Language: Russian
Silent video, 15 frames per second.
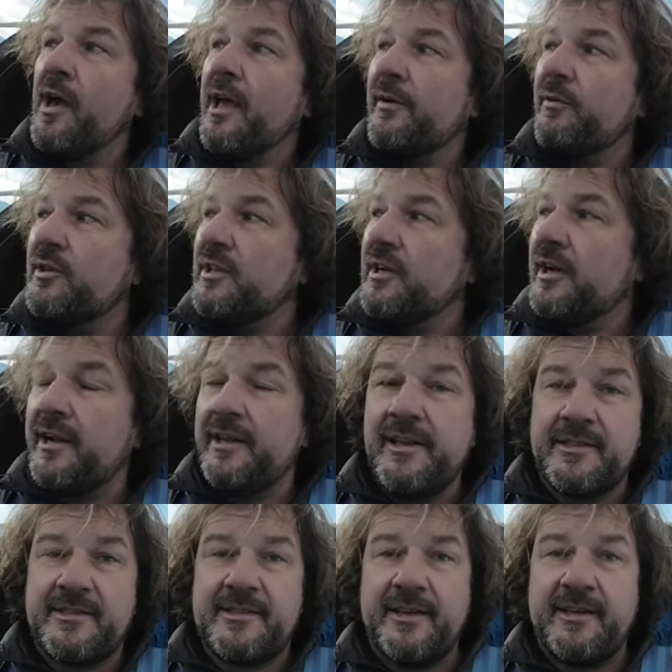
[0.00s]
И вот на
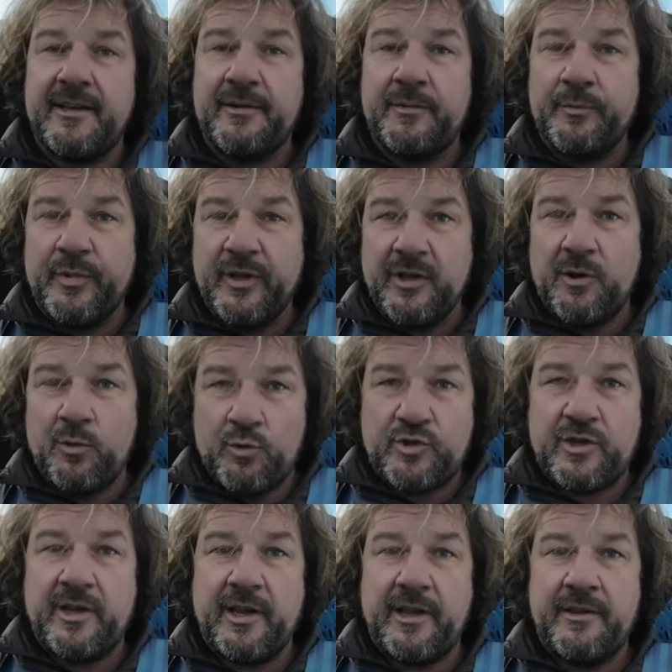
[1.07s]
границе
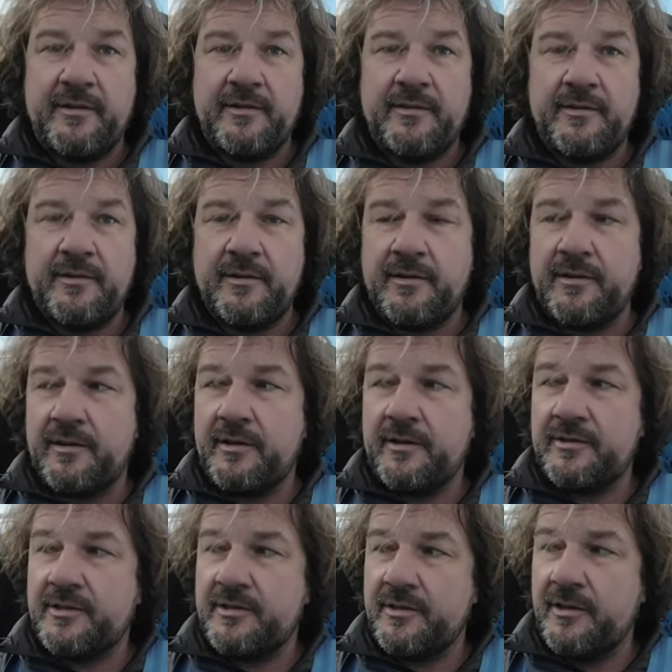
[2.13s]
белорусской
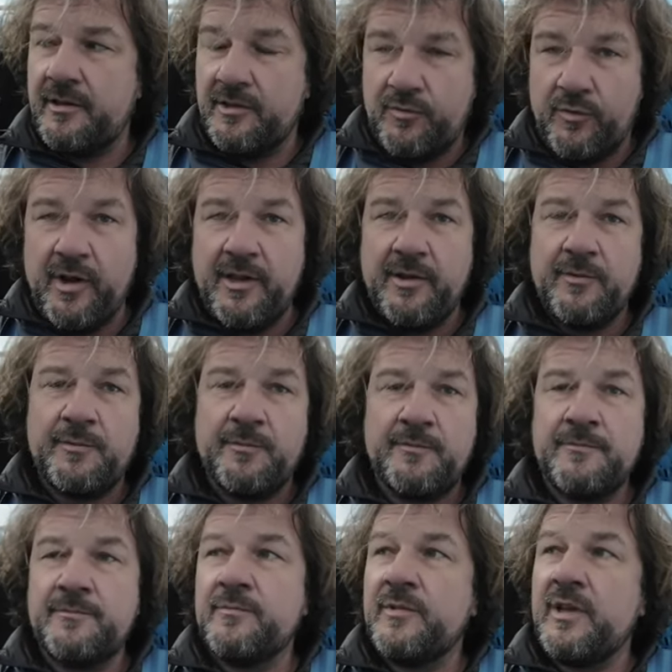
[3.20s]
э, с Литвой,
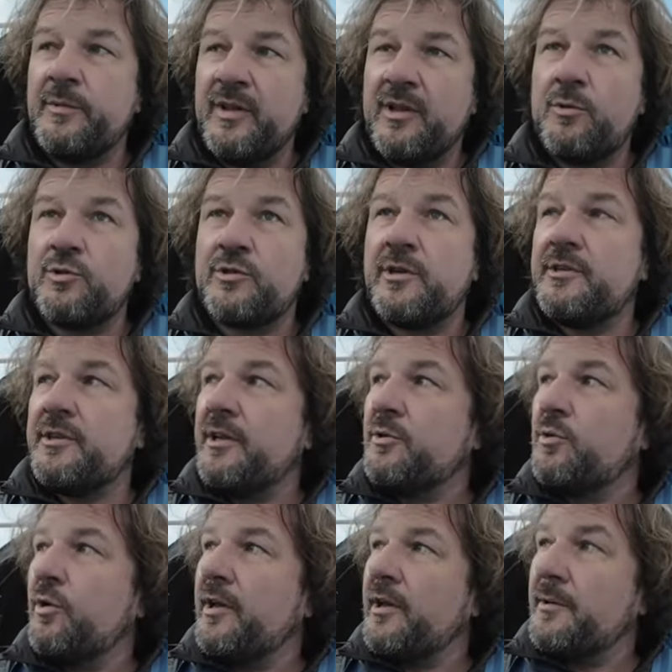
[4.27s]
на белорусской
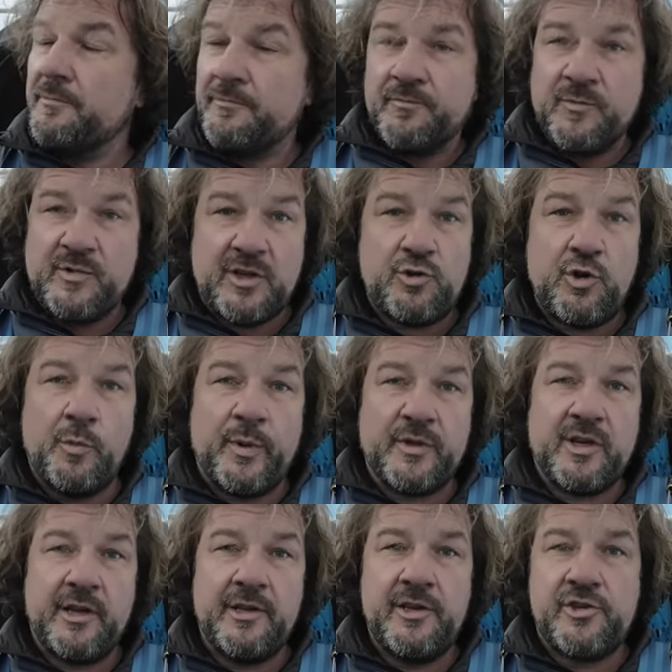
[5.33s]
территории, зашел
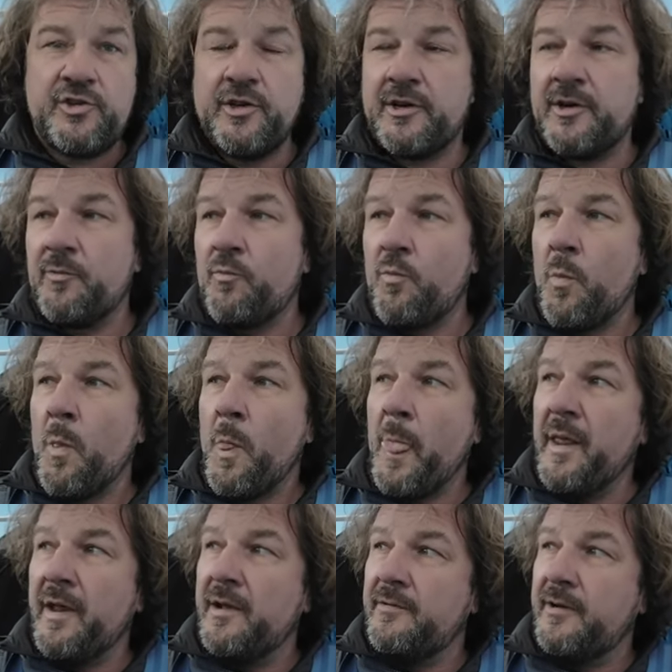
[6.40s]
подграничник
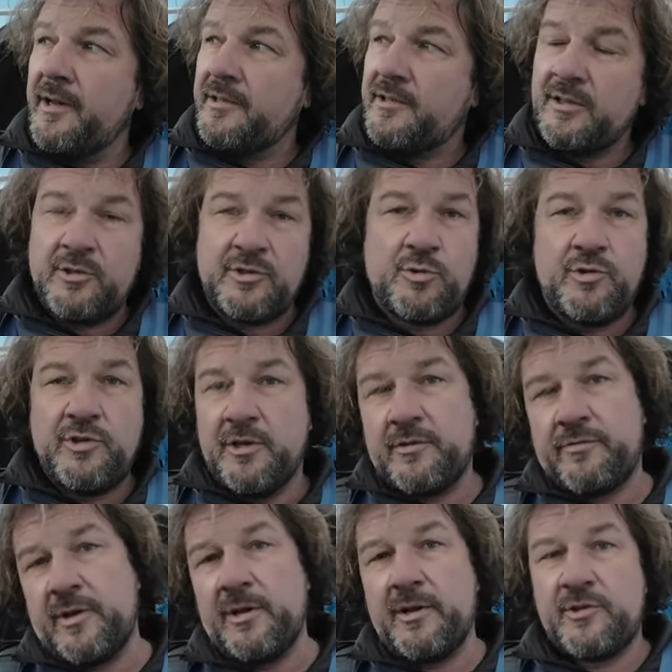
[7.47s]
и говорит, а ты
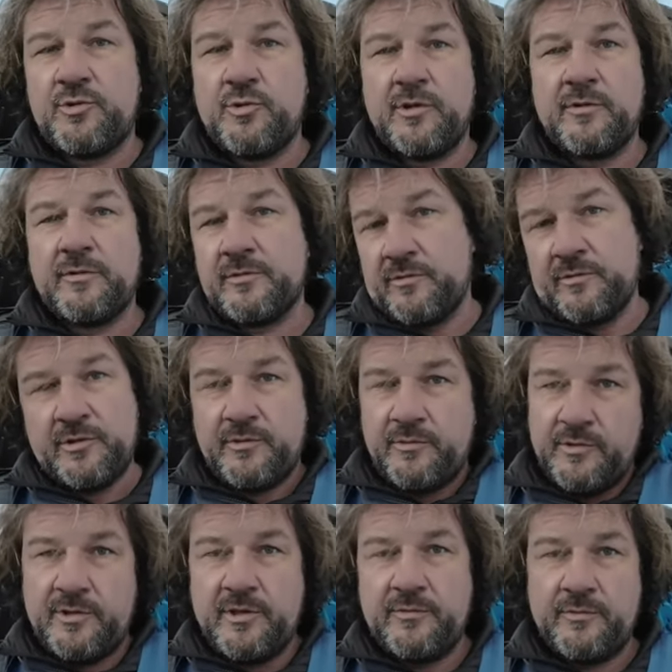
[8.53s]
студент, вали отсюда.
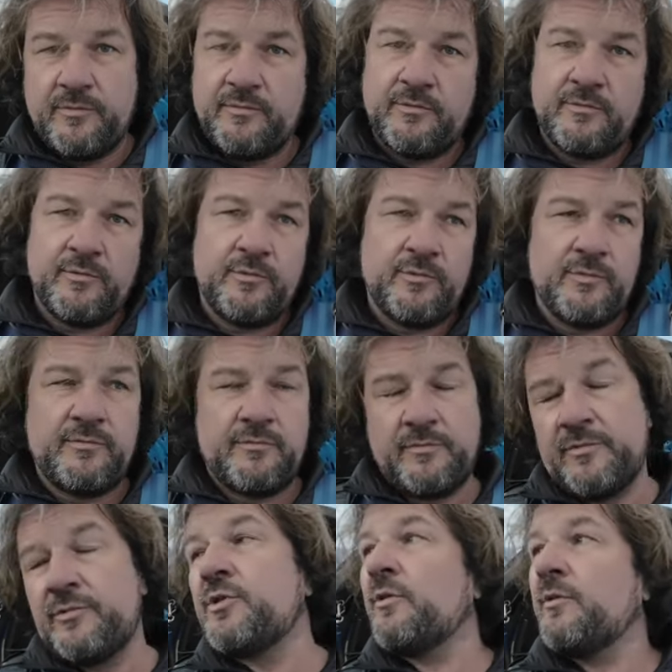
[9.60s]
Ну,
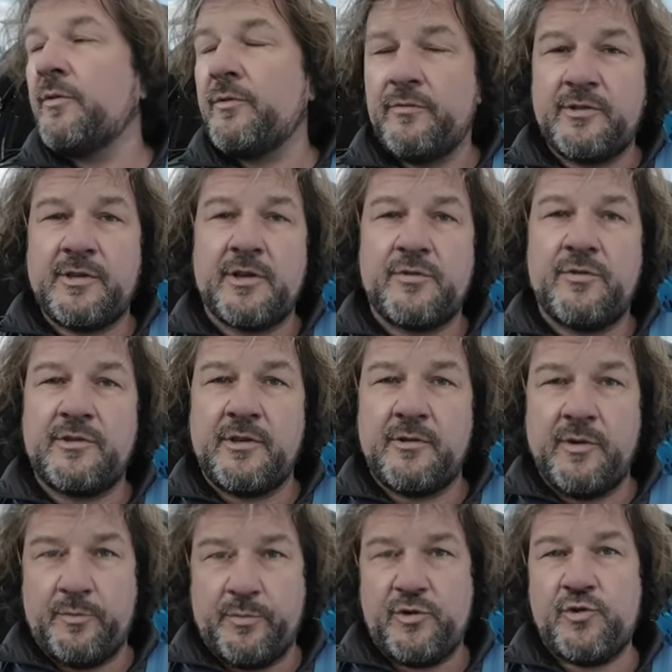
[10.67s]
все, высаживайся. Я
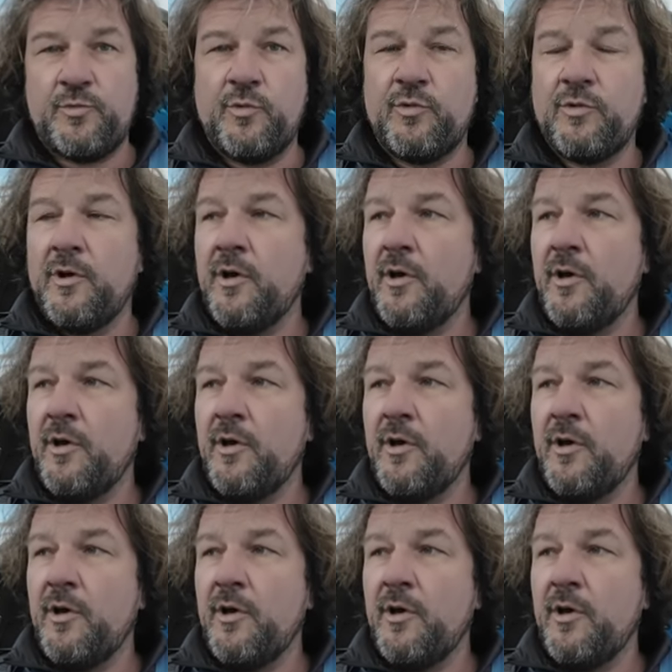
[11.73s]
говорю, почему?